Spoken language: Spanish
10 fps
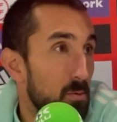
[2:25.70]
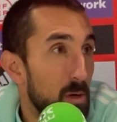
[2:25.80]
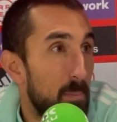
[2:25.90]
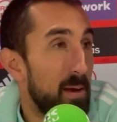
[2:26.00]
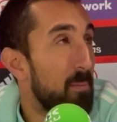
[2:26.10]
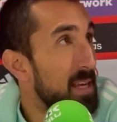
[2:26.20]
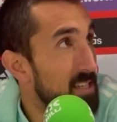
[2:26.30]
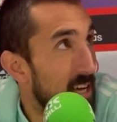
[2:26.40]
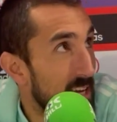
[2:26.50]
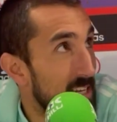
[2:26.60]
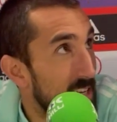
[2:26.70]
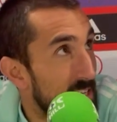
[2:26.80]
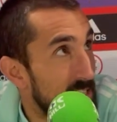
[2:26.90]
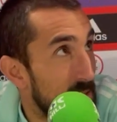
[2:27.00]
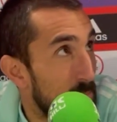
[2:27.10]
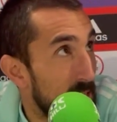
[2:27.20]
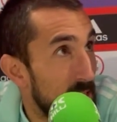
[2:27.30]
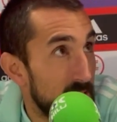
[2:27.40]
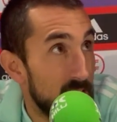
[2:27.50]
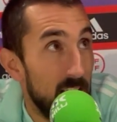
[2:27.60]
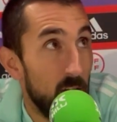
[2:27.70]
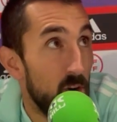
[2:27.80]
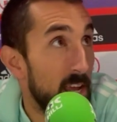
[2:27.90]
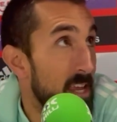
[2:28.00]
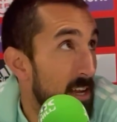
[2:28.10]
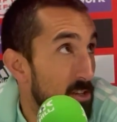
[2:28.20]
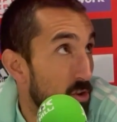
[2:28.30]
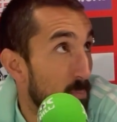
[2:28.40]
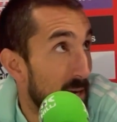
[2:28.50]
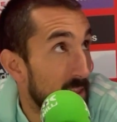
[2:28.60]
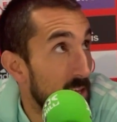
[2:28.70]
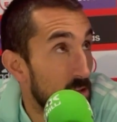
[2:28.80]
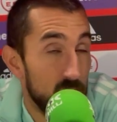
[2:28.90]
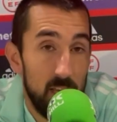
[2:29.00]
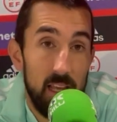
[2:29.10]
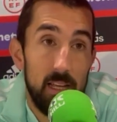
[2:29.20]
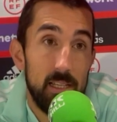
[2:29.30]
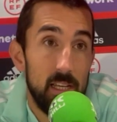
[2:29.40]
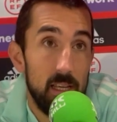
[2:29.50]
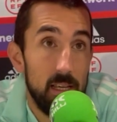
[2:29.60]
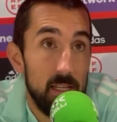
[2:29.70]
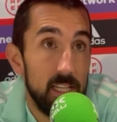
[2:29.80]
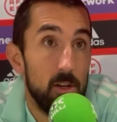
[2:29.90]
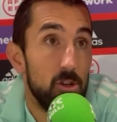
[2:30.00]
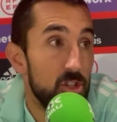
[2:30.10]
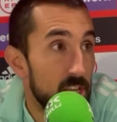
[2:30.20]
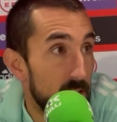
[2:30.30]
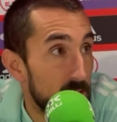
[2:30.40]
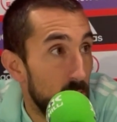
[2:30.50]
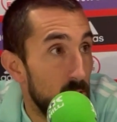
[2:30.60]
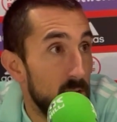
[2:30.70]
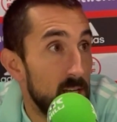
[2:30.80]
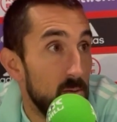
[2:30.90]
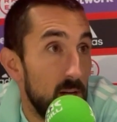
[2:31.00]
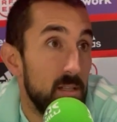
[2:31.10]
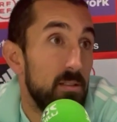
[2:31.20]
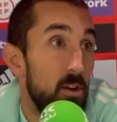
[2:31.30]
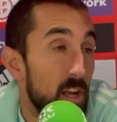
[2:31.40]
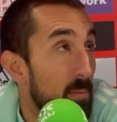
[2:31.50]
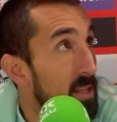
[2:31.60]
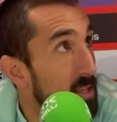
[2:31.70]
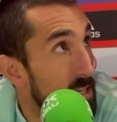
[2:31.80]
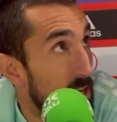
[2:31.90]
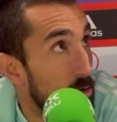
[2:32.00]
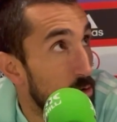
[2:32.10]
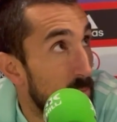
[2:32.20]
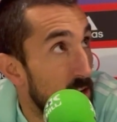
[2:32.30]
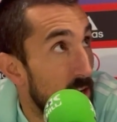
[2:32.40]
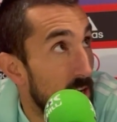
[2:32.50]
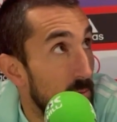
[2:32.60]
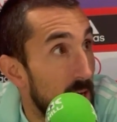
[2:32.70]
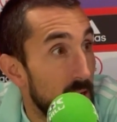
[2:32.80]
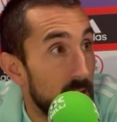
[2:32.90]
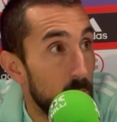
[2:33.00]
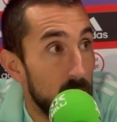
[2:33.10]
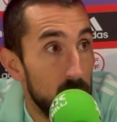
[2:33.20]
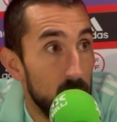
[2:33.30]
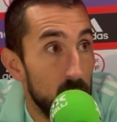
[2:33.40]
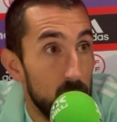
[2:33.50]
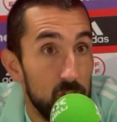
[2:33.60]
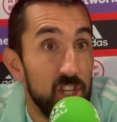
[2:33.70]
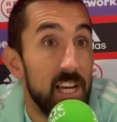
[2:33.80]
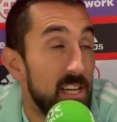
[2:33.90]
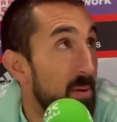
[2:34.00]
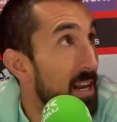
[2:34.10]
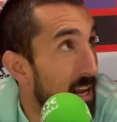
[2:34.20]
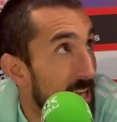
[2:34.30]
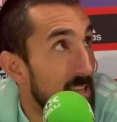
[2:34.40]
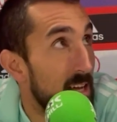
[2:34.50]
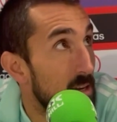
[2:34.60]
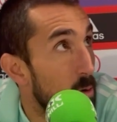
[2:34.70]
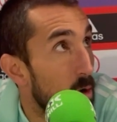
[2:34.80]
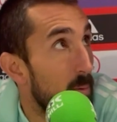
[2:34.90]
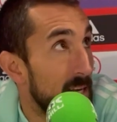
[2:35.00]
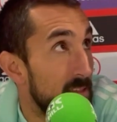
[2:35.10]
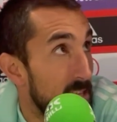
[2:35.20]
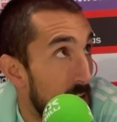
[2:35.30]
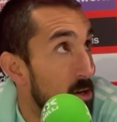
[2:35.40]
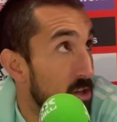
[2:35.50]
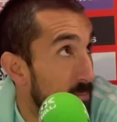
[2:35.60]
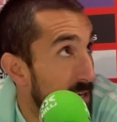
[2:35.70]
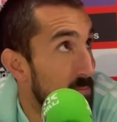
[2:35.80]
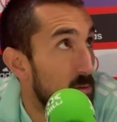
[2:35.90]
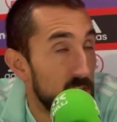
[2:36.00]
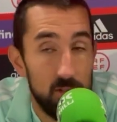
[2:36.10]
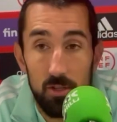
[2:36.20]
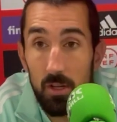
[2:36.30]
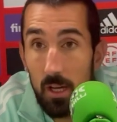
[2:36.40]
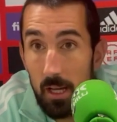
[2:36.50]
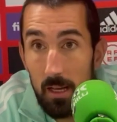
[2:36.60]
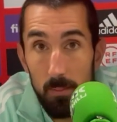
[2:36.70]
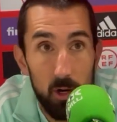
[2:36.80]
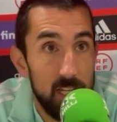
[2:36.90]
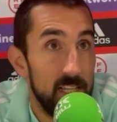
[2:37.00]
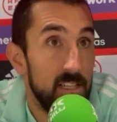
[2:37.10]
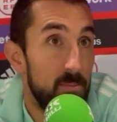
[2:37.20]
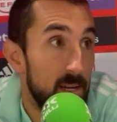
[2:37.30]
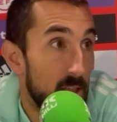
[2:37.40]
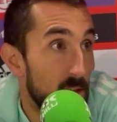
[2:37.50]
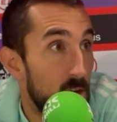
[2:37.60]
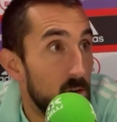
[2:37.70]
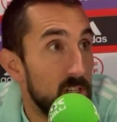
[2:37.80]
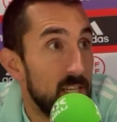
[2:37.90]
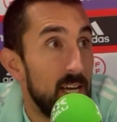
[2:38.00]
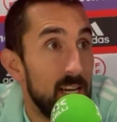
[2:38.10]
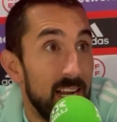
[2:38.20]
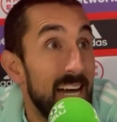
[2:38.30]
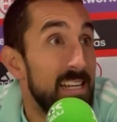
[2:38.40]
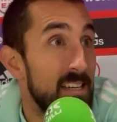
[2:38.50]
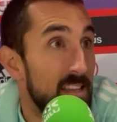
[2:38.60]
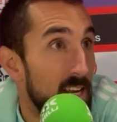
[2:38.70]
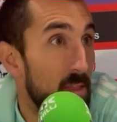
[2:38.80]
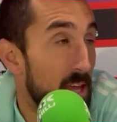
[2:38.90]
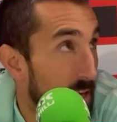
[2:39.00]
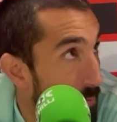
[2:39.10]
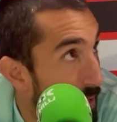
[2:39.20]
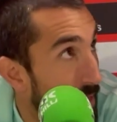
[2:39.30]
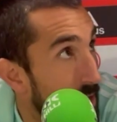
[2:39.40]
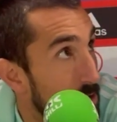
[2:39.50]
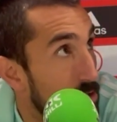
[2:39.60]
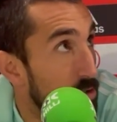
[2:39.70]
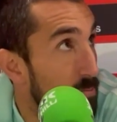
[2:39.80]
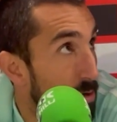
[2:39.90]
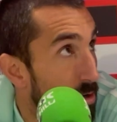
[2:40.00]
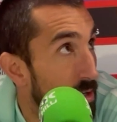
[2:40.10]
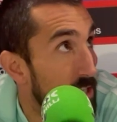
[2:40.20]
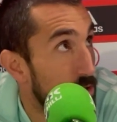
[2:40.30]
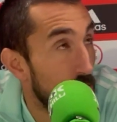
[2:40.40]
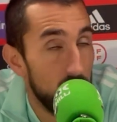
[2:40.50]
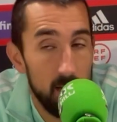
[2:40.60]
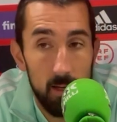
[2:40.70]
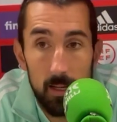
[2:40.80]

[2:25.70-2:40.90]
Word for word: una premisa que, siempre se sale con ella en estos partidos, que si, si consigues, cuando eres, teóricamente eres algo superior al rival, que cuando consigues abrir la lata, luego van a entrar los demás, por eso por esa desesperación o esas ganas de ir hacia arriba de ellos y un poco el desorden.